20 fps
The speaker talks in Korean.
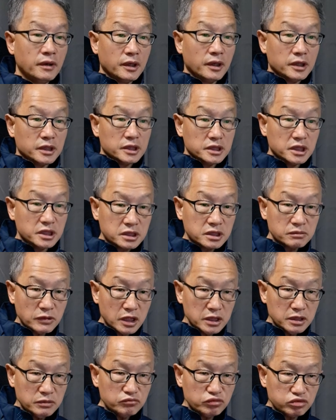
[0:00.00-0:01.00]

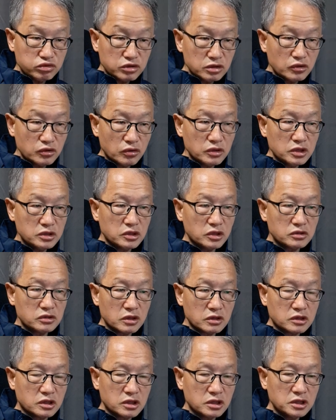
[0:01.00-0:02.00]
이승만이 무슨 돈이
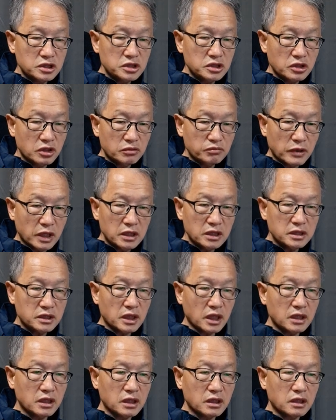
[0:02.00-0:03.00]
있어서 그 이영만리
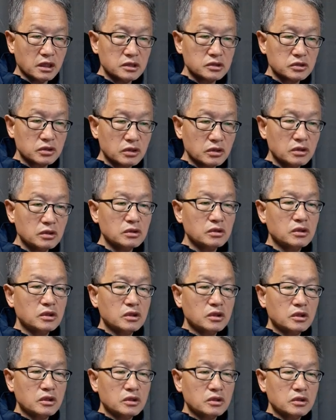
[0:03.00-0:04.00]
땅에 가서
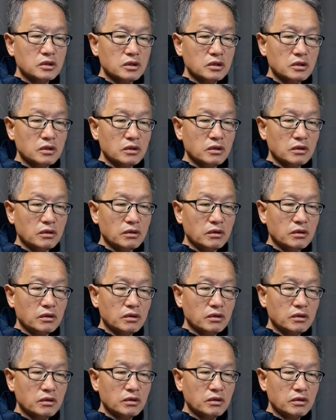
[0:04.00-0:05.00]
어,
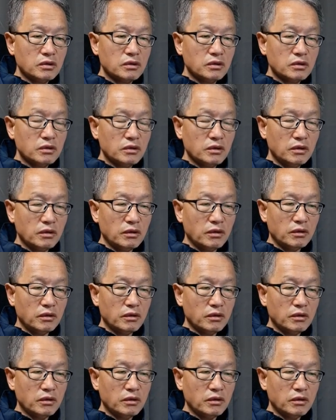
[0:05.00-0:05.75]
어,